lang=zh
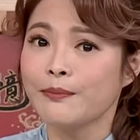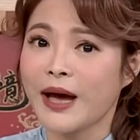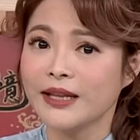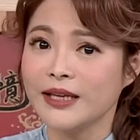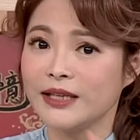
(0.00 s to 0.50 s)

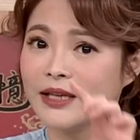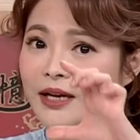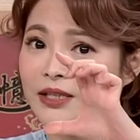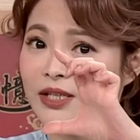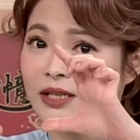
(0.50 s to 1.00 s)
把你
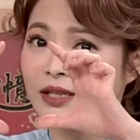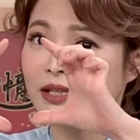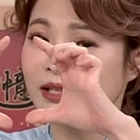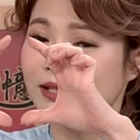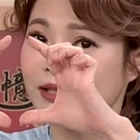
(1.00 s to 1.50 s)
的食
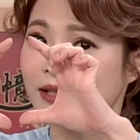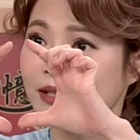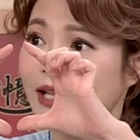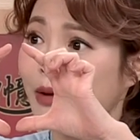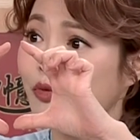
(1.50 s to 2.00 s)
指、
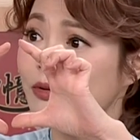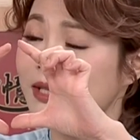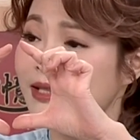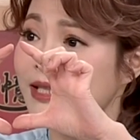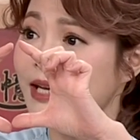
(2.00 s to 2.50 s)
大拇
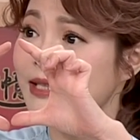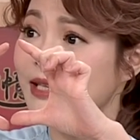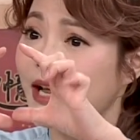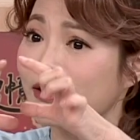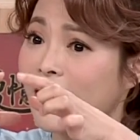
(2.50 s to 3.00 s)
指这样子，
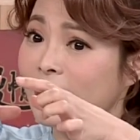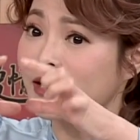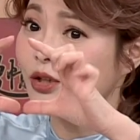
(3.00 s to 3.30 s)
然后量你